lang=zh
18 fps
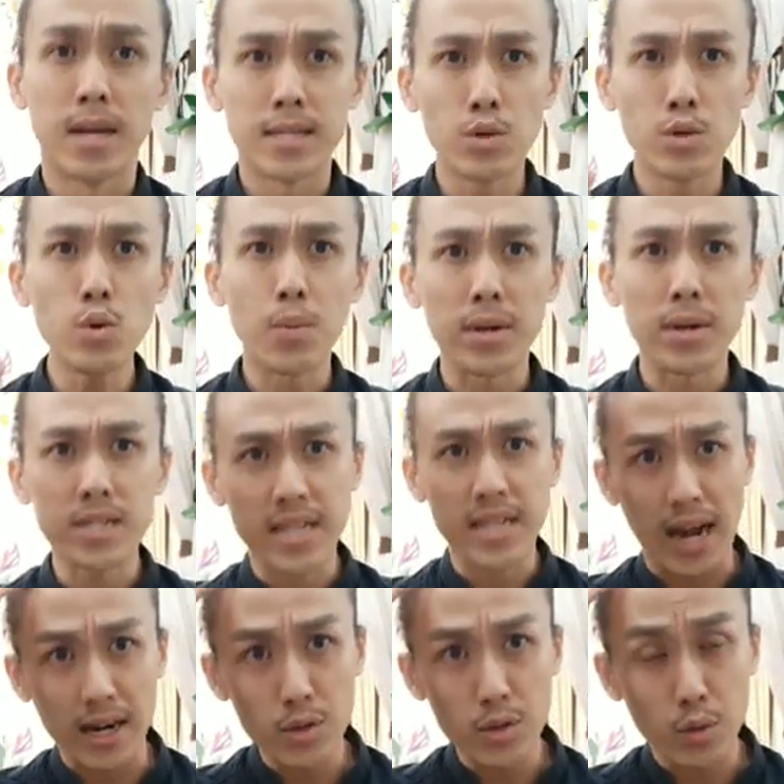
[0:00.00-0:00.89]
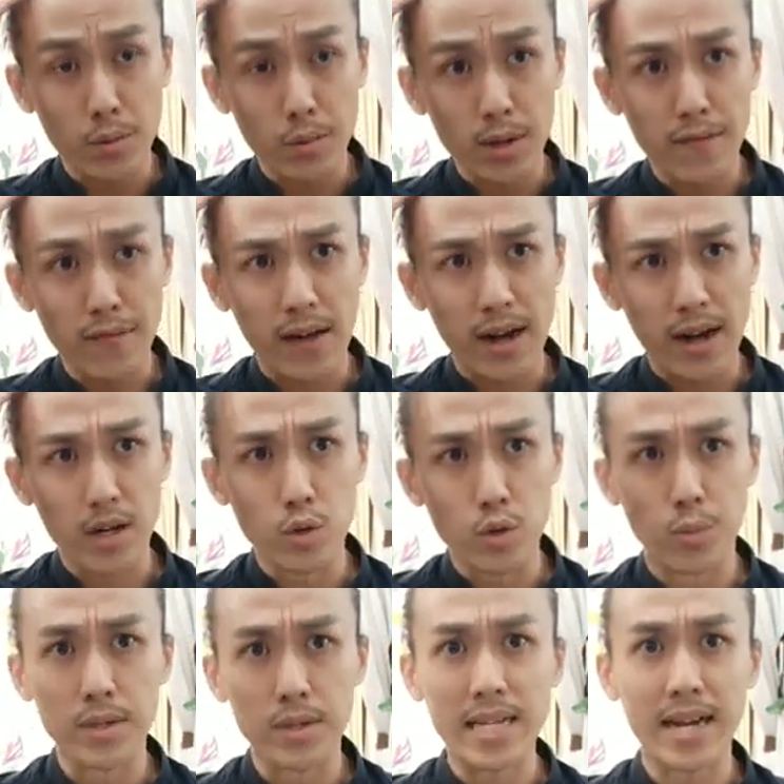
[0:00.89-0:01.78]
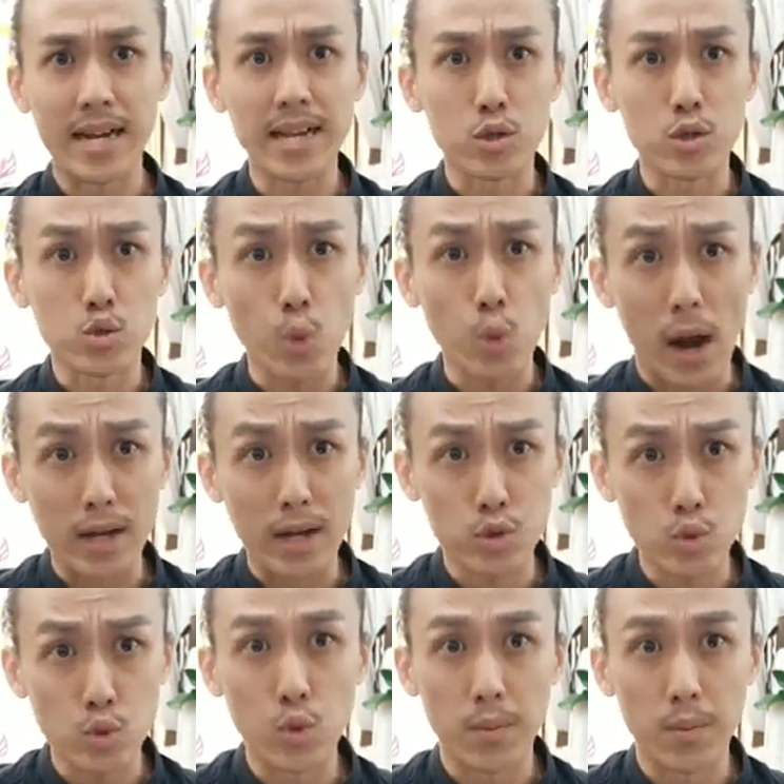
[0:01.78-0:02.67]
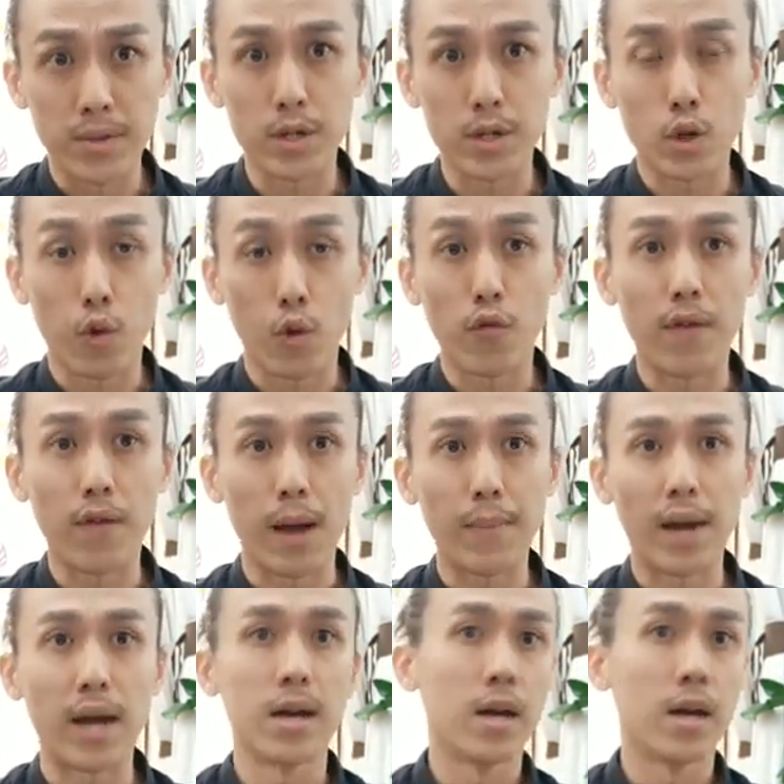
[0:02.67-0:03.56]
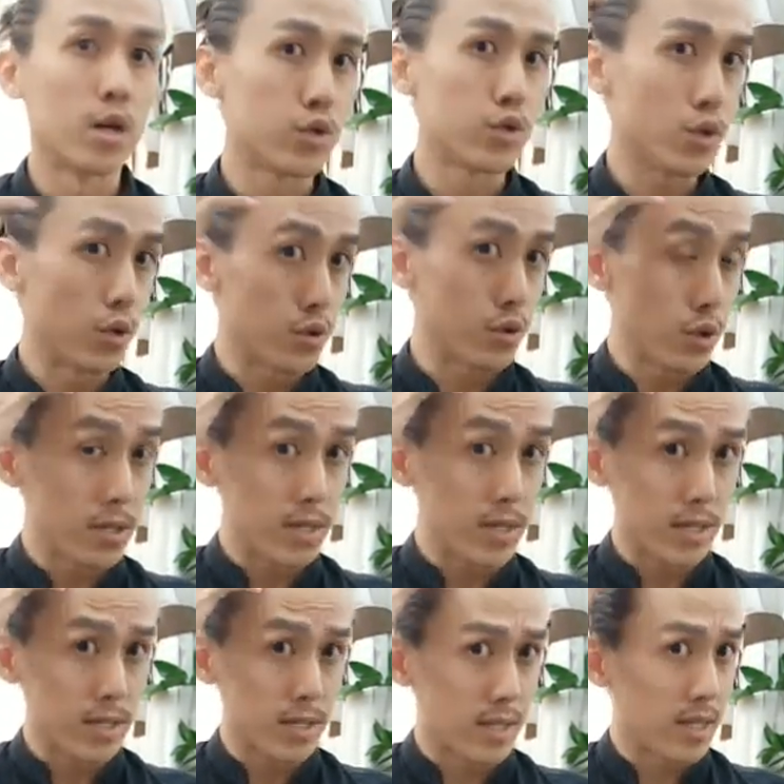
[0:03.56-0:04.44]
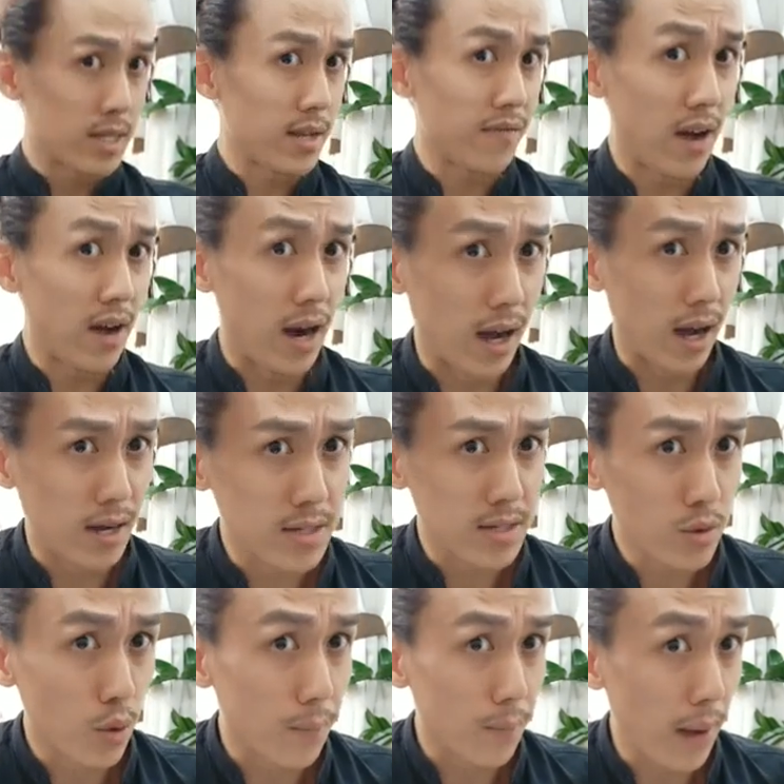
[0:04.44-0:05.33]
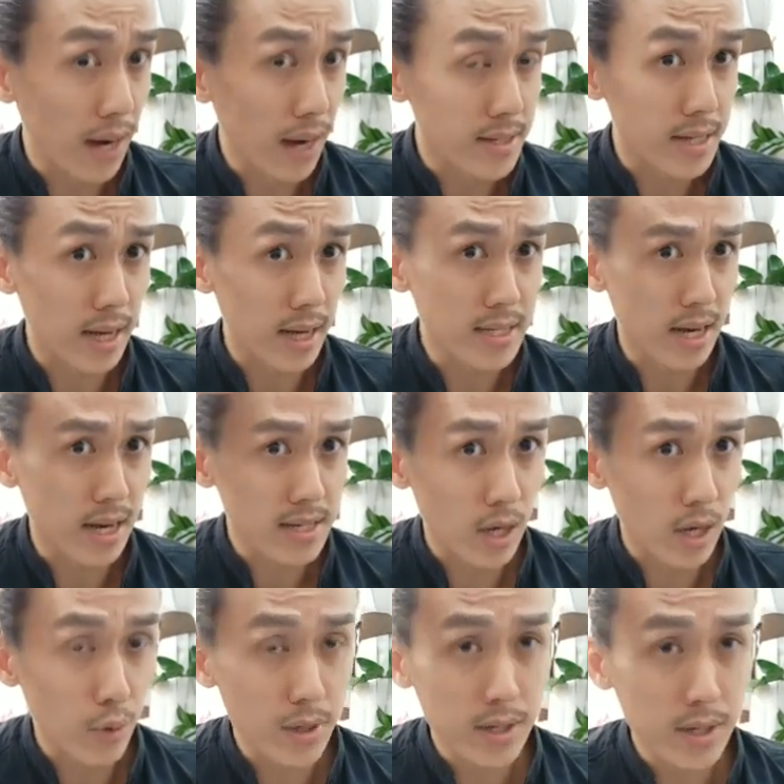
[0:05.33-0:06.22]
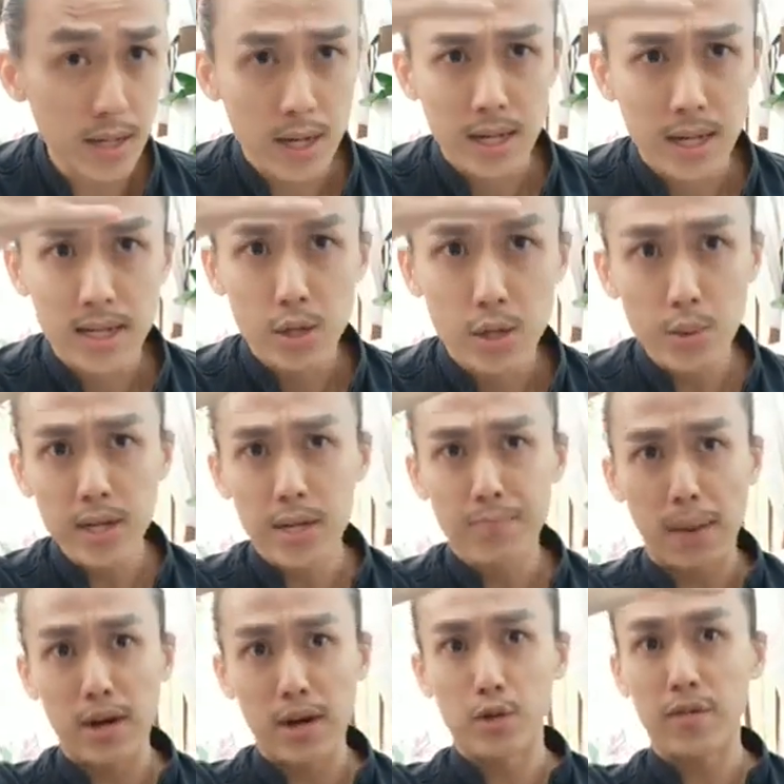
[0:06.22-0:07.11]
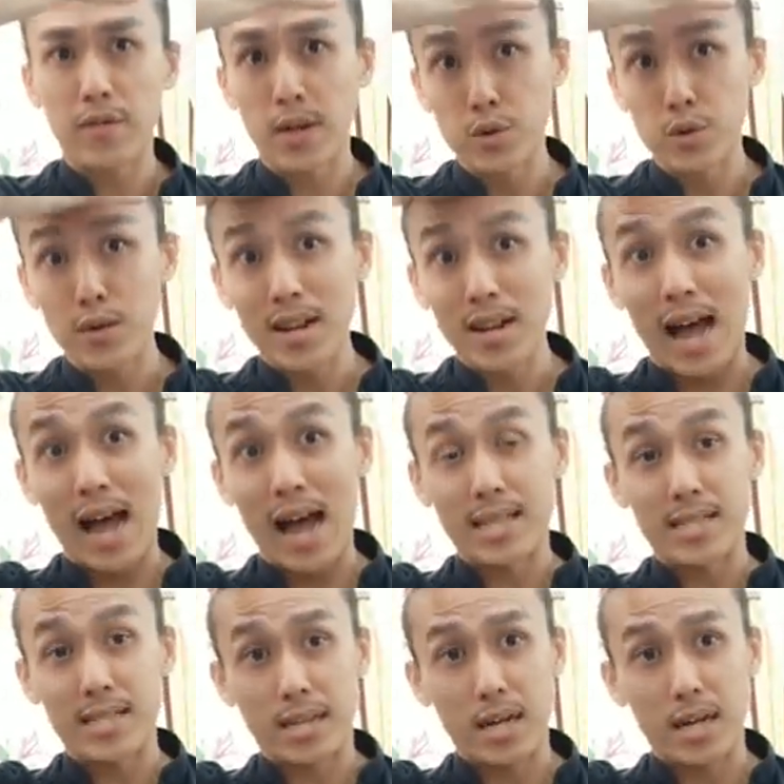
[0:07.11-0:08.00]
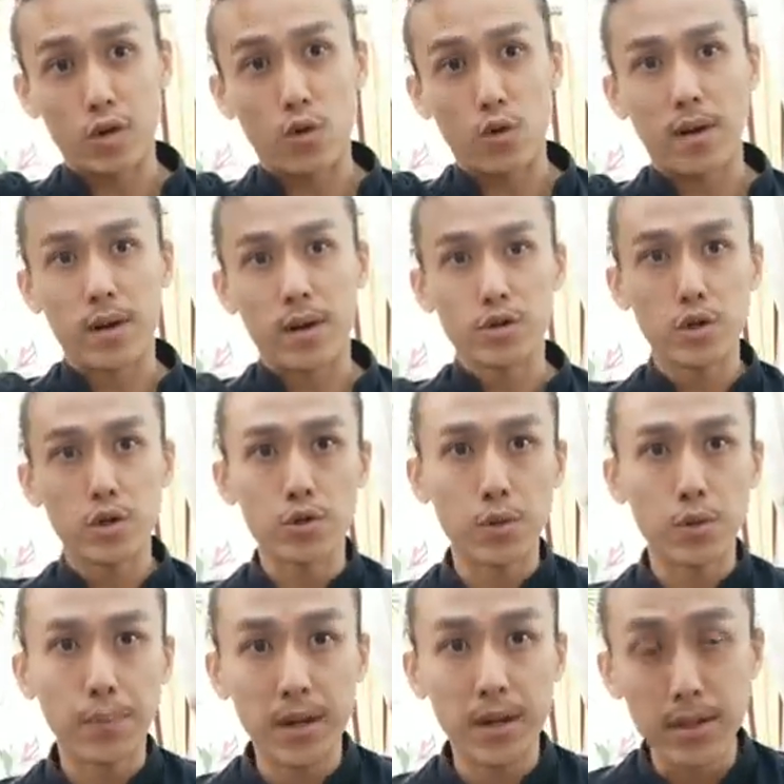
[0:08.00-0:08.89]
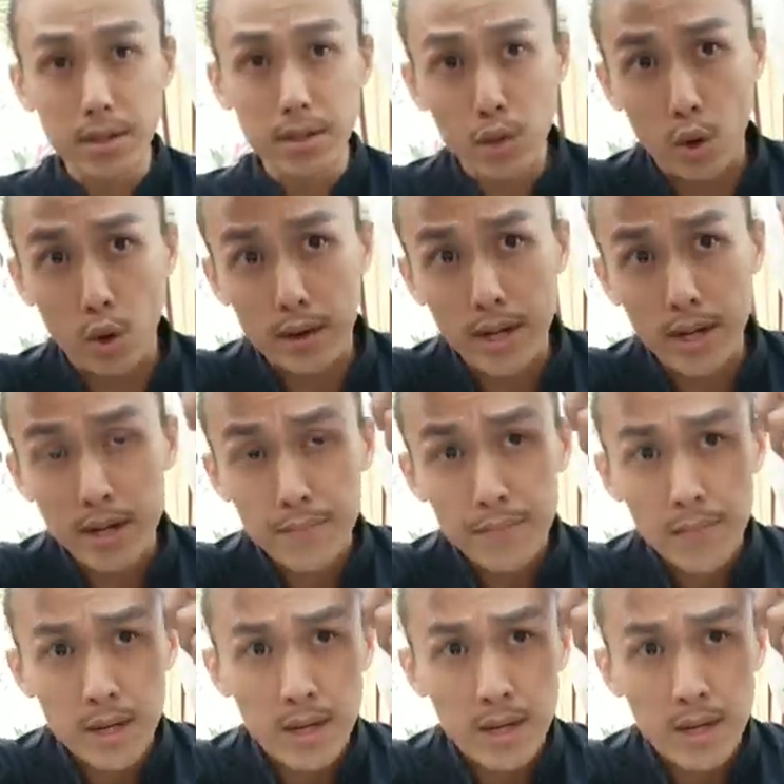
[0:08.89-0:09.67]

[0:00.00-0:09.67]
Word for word: 因为我们强了我们的发根，我们才可以抓住我们的头发嘛。所以我在这些地方啊，好像我绑起来常常会，因为你绑头发你就拉紧啊头发，所以我就喷多呢，